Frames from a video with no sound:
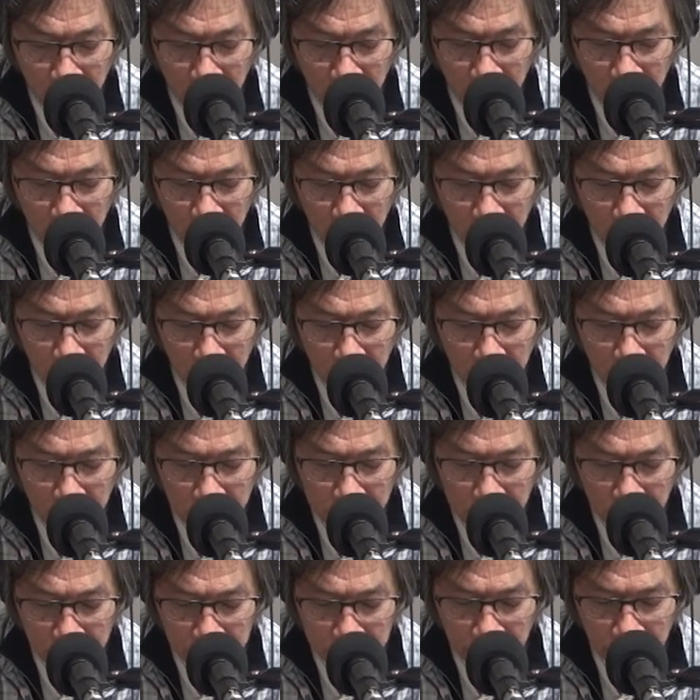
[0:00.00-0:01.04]
えー、
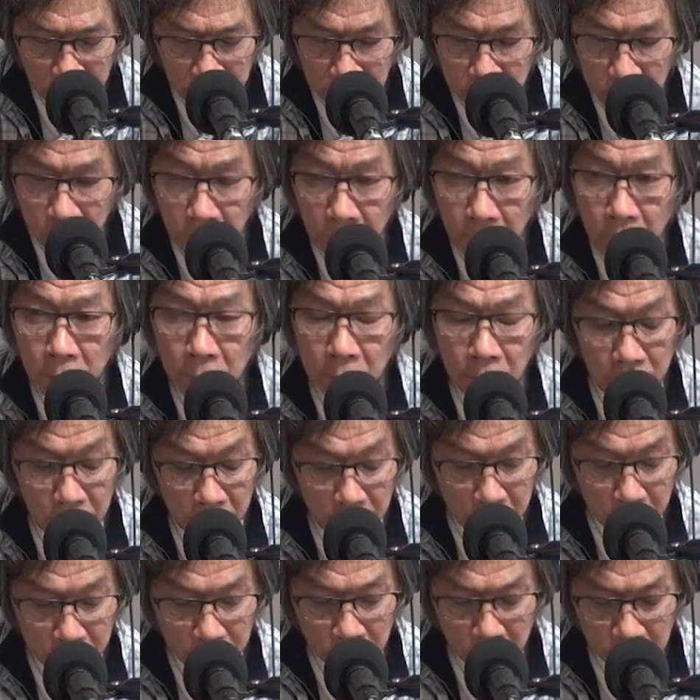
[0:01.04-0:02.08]
さんフレット
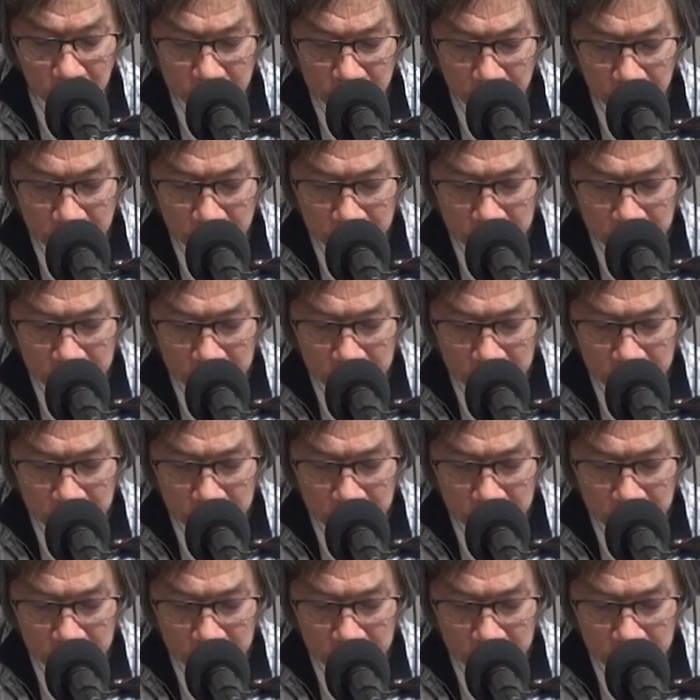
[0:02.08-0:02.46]
よん、